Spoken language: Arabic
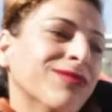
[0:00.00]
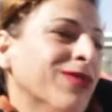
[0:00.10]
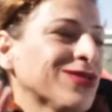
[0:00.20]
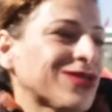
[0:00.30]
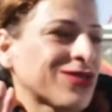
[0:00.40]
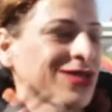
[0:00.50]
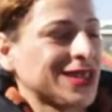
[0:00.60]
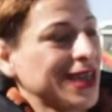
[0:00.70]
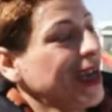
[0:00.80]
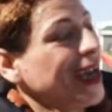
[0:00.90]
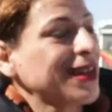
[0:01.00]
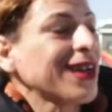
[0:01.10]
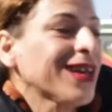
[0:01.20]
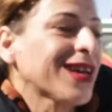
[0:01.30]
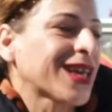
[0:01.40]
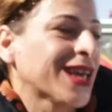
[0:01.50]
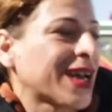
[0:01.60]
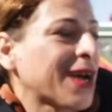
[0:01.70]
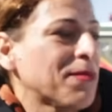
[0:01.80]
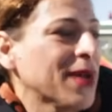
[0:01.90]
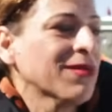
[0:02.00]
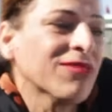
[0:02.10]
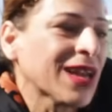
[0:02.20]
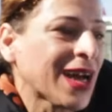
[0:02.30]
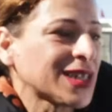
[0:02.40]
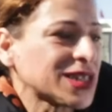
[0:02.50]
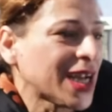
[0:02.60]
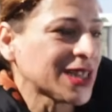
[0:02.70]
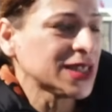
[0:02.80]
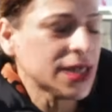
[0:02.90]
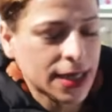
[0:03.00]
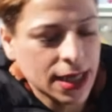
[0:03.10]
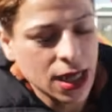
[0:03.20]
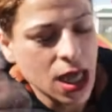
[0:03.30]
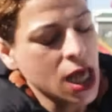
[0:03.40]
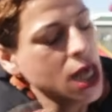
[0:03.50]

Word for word: ما نسكتش خاطر هيك ربي ما نعرفش عاطيني كيك